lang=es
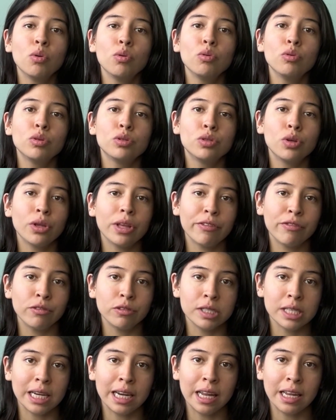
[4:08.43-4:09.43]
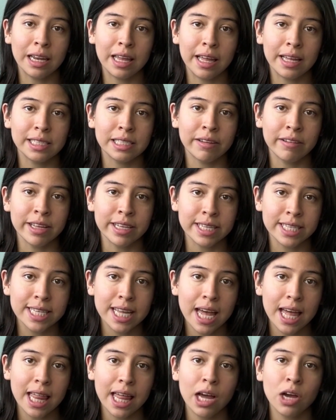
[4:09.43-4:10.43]
uso de funcionalidades
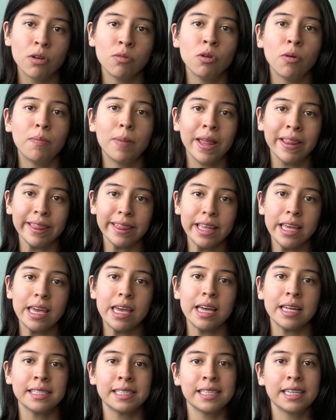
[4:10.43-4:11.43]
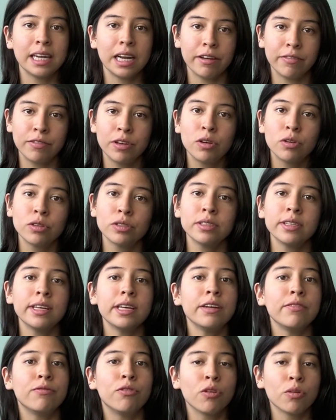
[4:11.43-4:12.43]
avanzadas como plantillas, gráficos
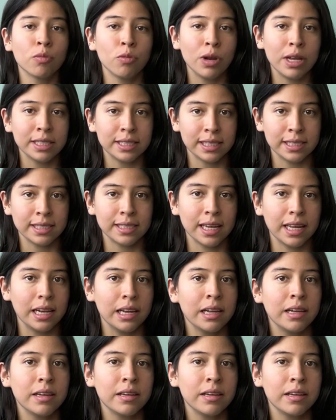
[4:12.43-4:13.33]
y fórmulas Excel.